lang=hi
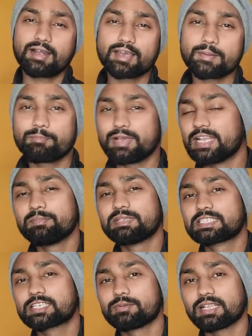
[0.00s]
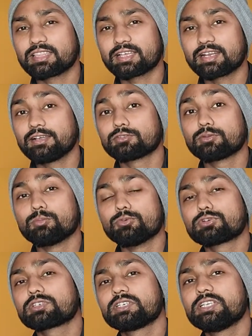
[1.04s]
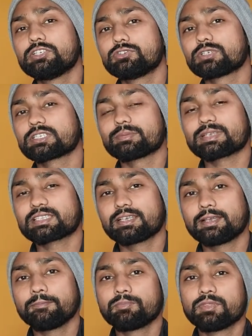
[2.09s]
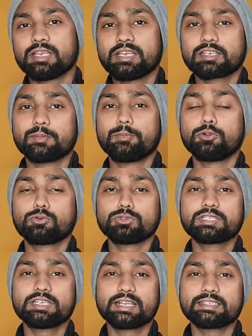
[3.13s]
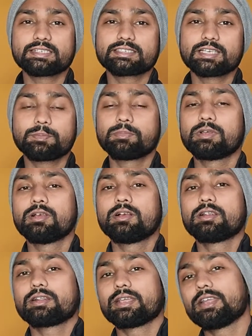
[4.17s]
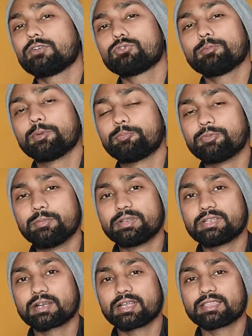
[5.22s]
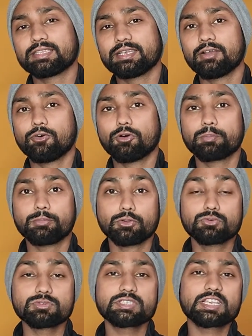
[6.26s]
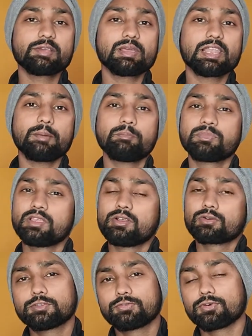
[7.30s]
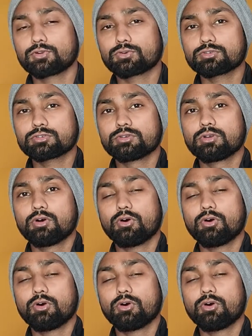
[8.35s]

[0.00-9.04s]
अगर पहले मिथ्स की बात करें तो मोस्टली यूज़र समझते हैं कि ब्लूटूथ की रेंज सिर्फ 10 टू 15 मीटर रहती है और ब्लूटूथ से केवल आप कुछ फ़ोटोज़